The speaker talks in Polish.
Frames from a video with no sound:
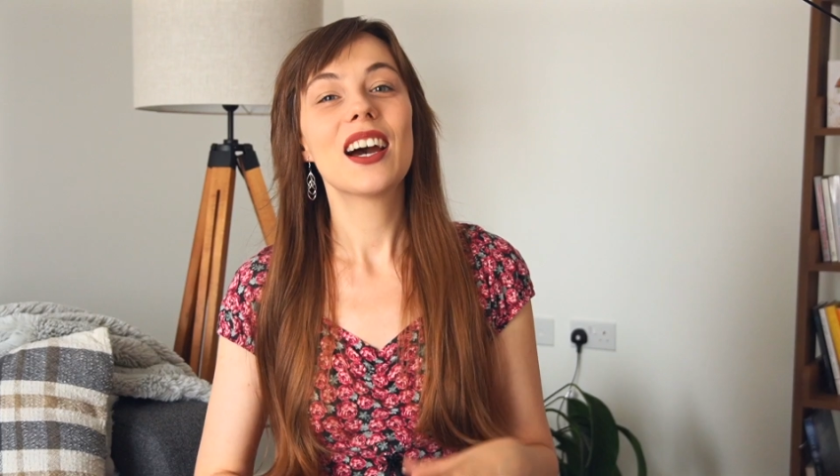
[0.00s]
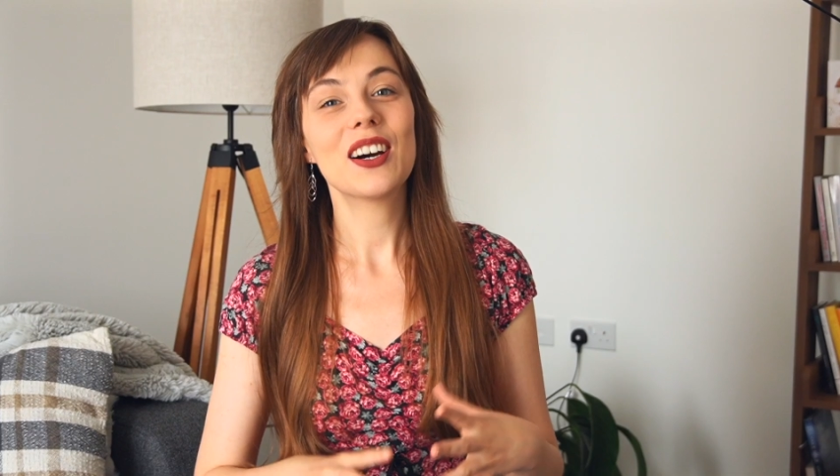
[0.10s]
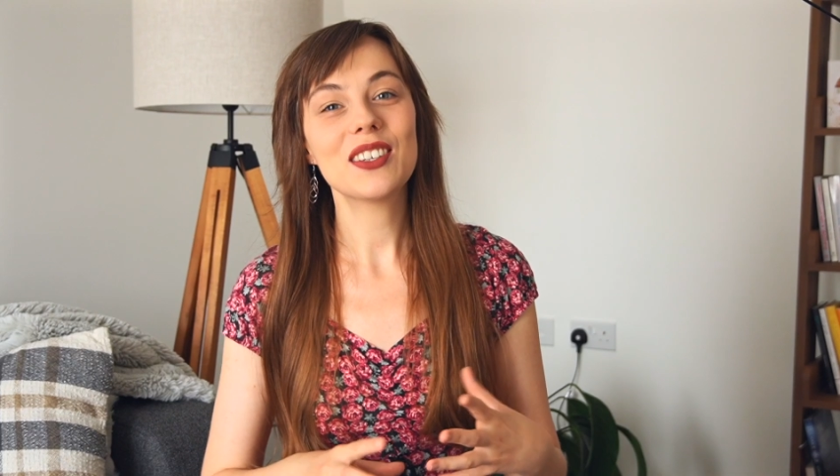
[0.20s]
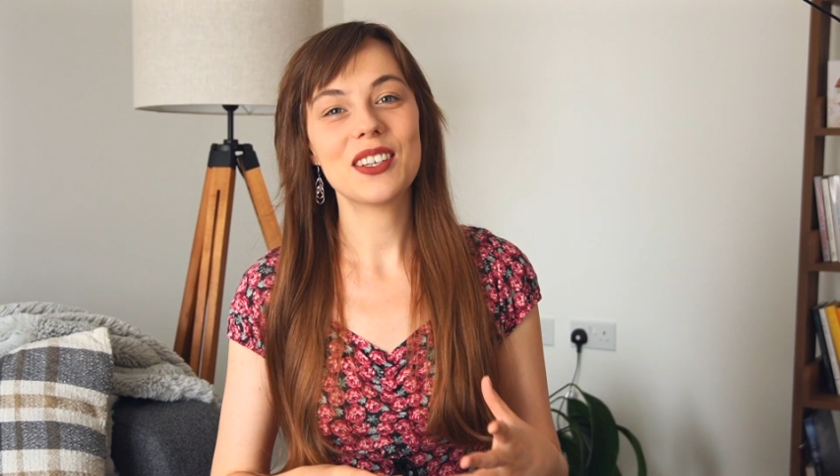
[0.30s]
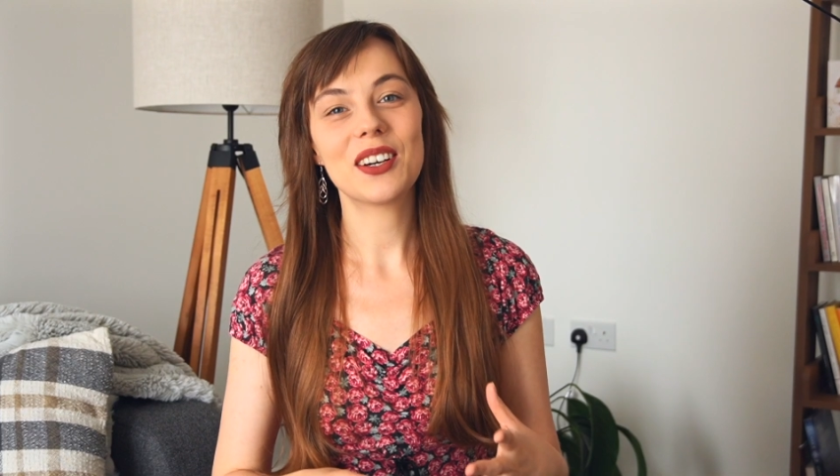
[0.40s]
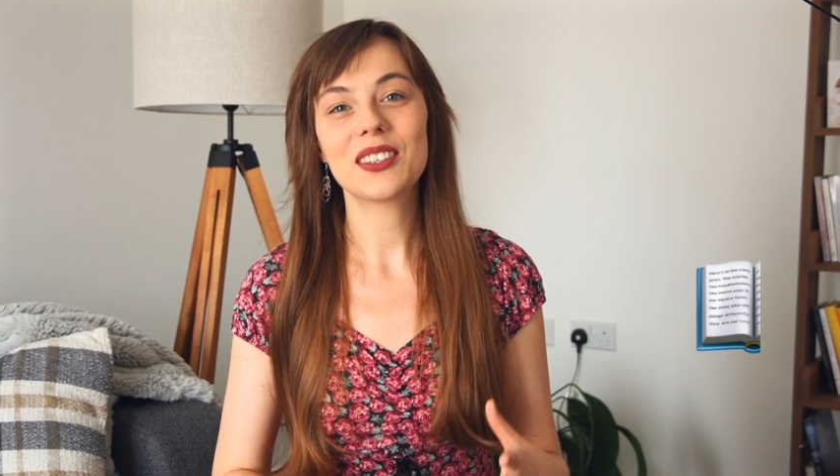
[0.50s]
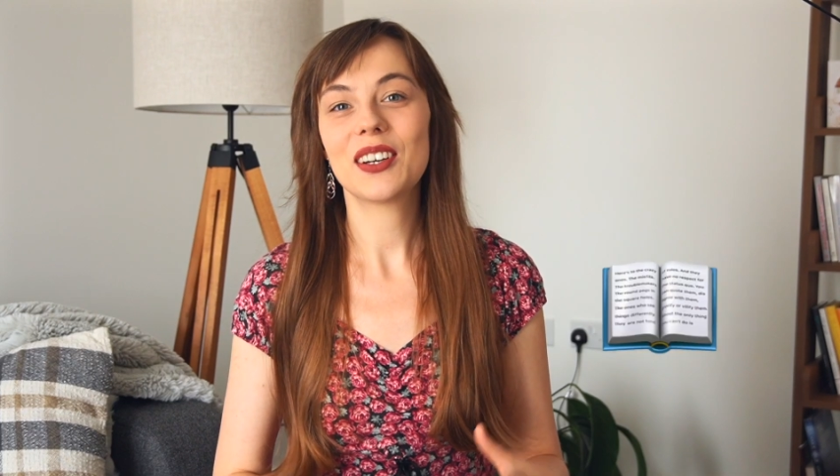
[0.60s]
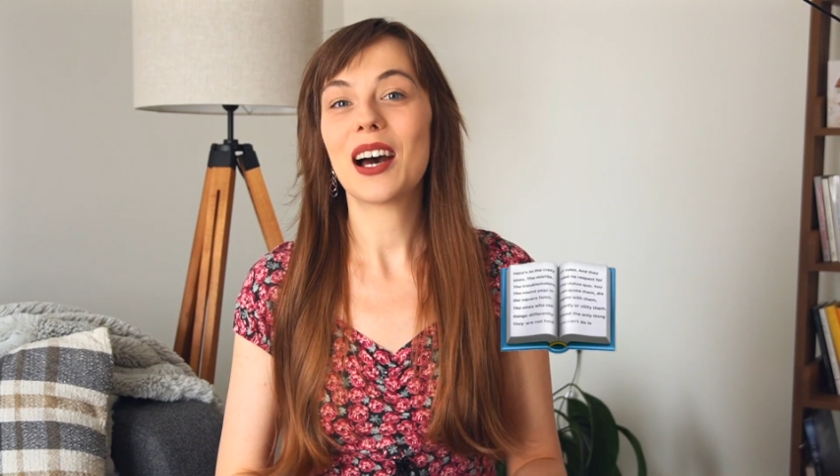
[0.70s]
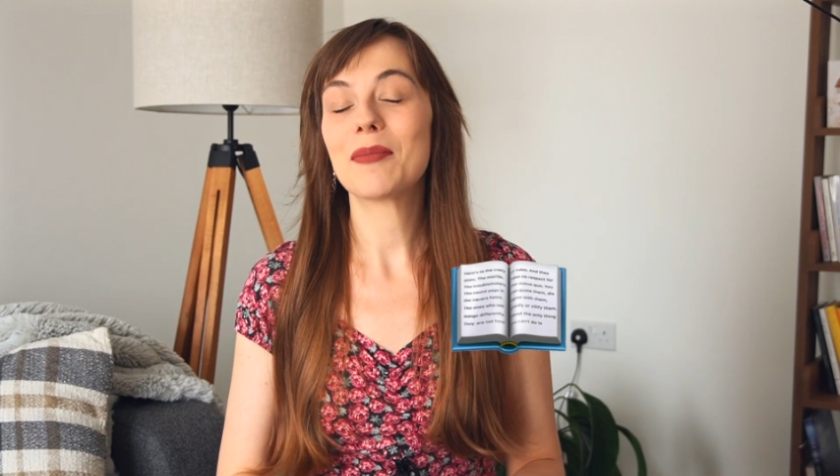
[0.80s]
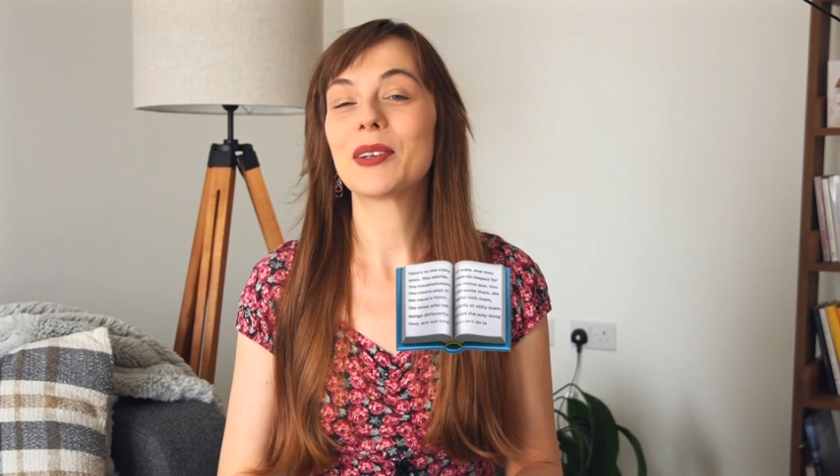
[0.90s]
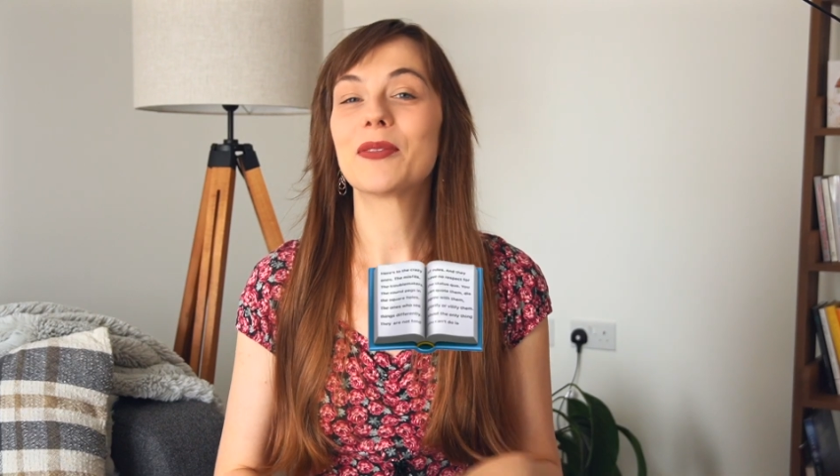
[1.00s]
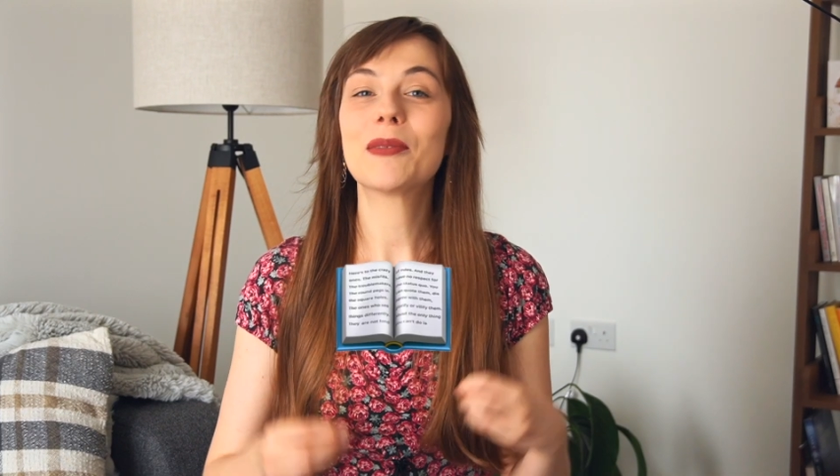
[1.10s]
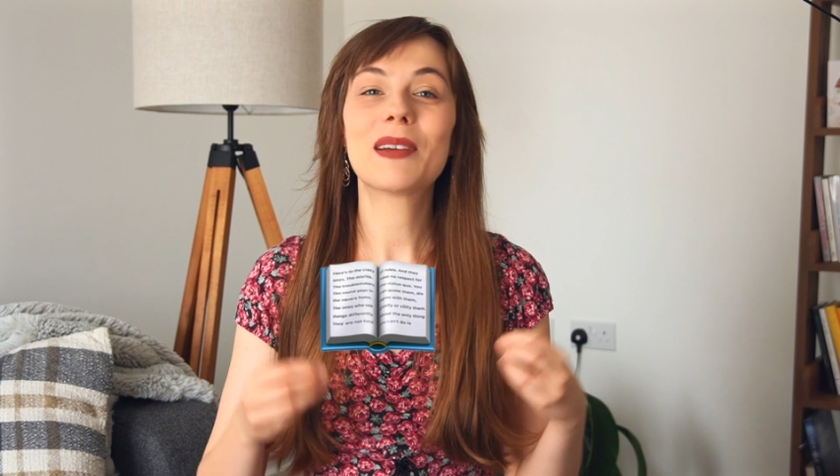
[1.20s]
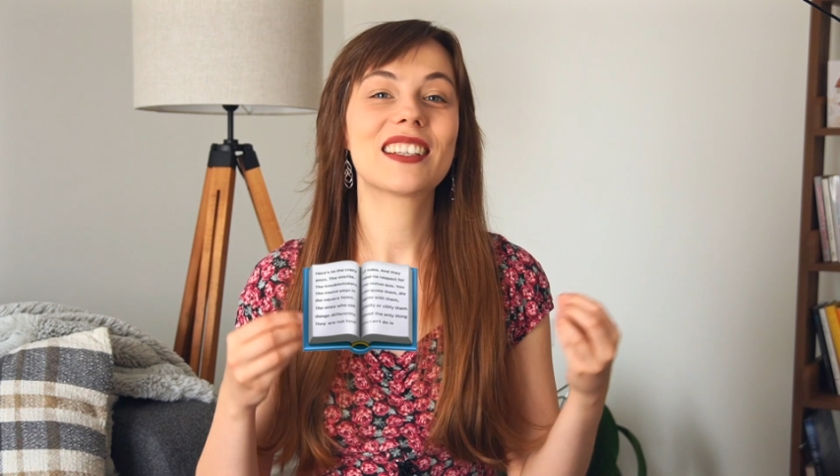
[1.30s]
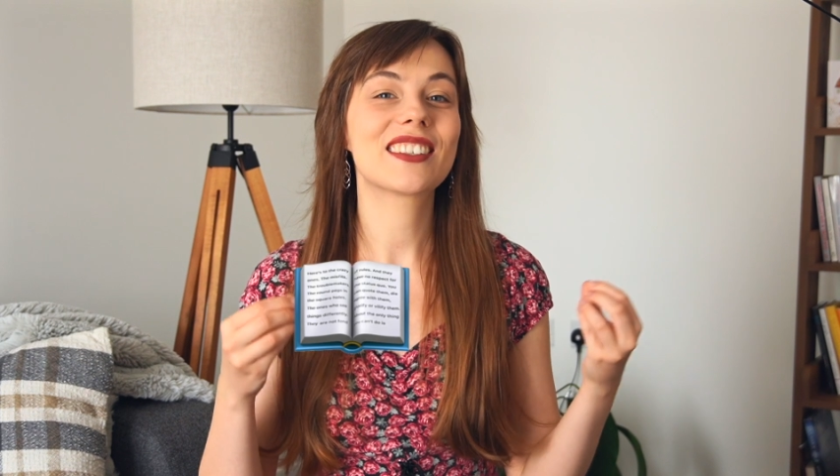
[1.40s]
Chodzi o to, aby
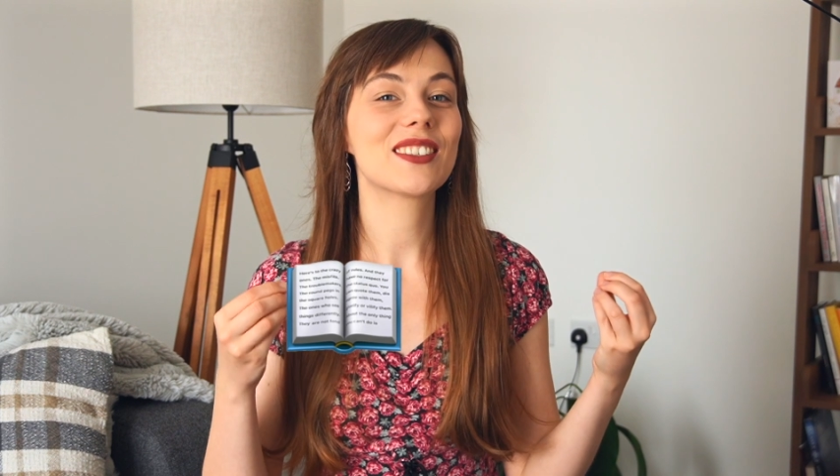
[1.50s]
wybrać